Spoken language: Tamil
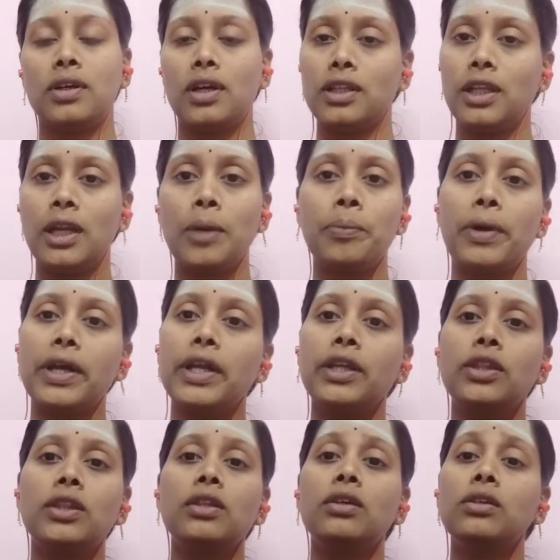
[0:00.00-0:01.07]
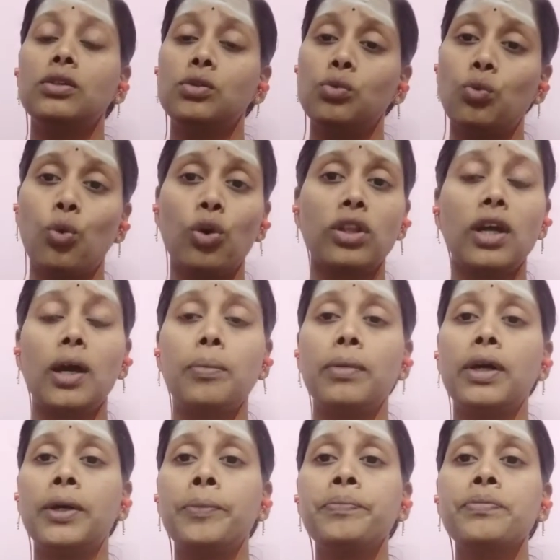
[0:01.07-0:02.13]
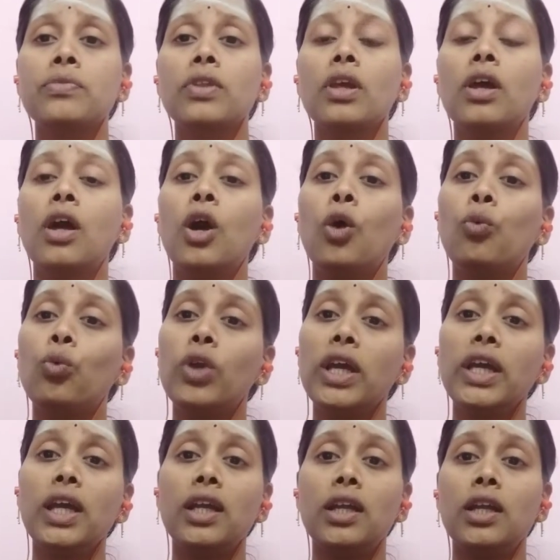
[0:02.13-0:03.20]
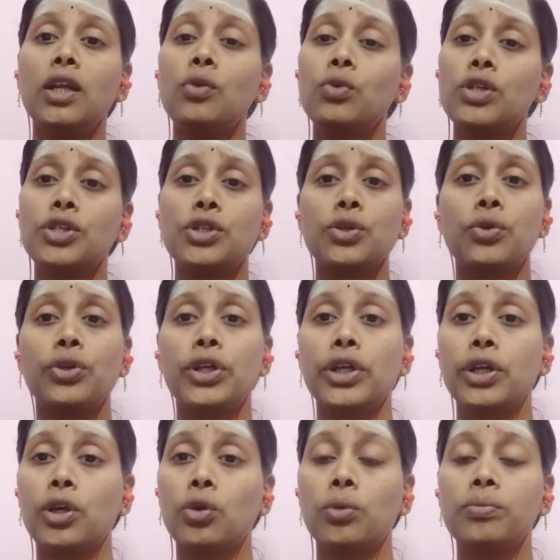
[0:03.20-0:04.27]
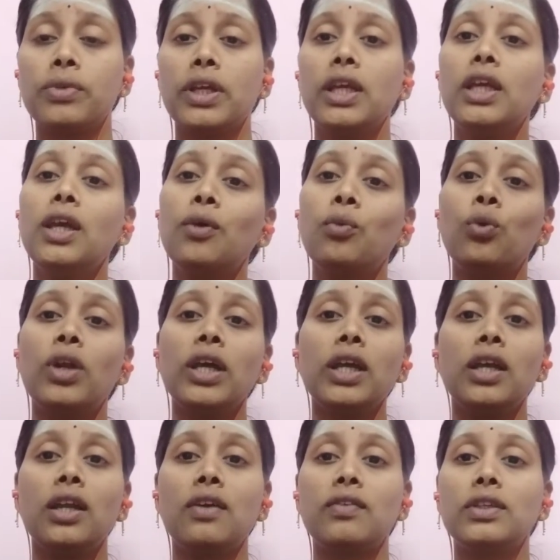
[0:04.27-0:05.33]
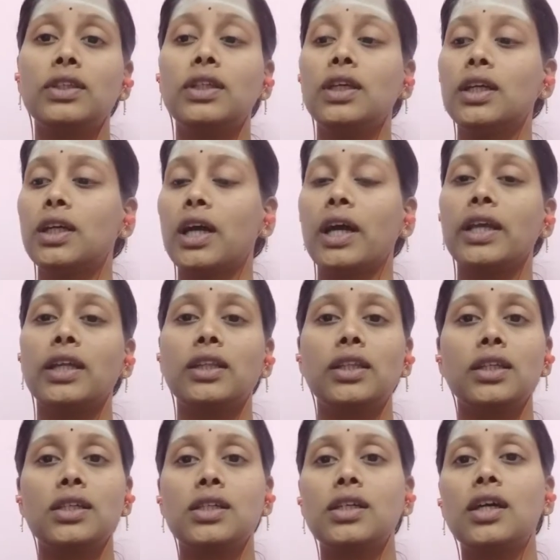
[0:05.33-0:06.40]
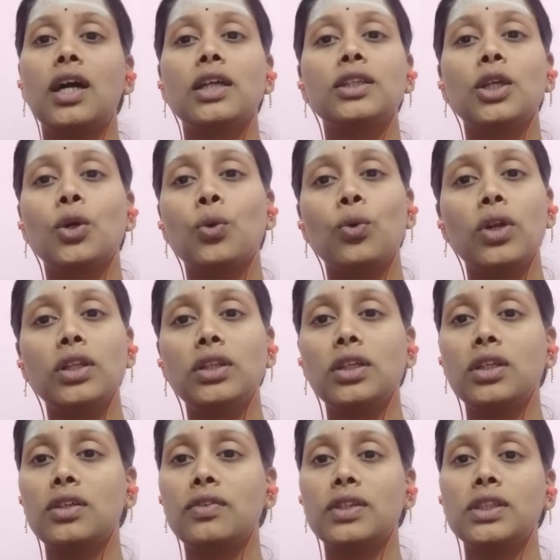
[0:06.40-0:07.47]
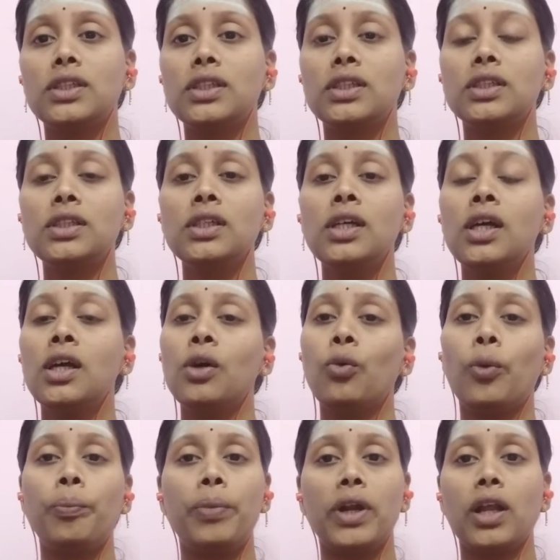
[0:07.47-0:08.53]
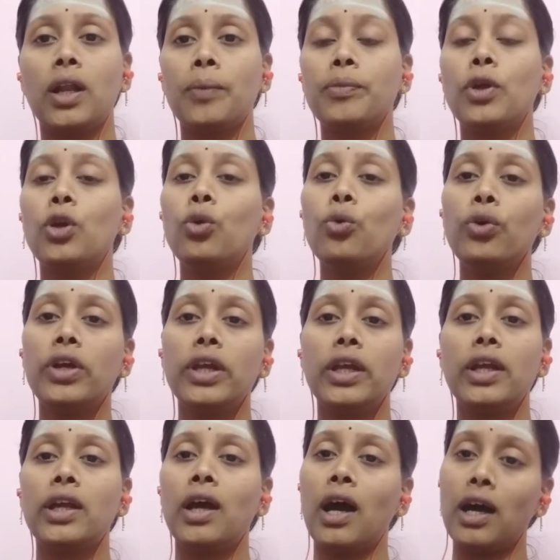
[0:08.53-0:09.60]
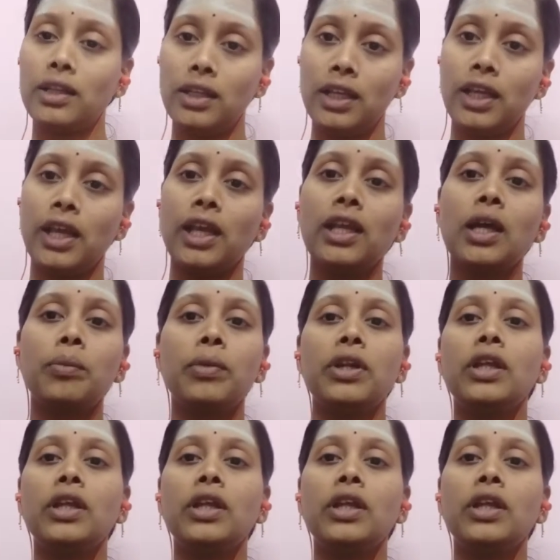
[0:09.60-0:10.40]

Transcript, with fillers: அதெல்லாம் படித்து ஓதாமல் உலகியலிலே உழன்று கொண்டிருக்கிறோம் இங்கே உலகியலை வந்து கயத்துக்கு அந்த குளத்துக்கு வந்து ஒப்பிடலாம் நூக்கியிட அதுலேயே நம்ம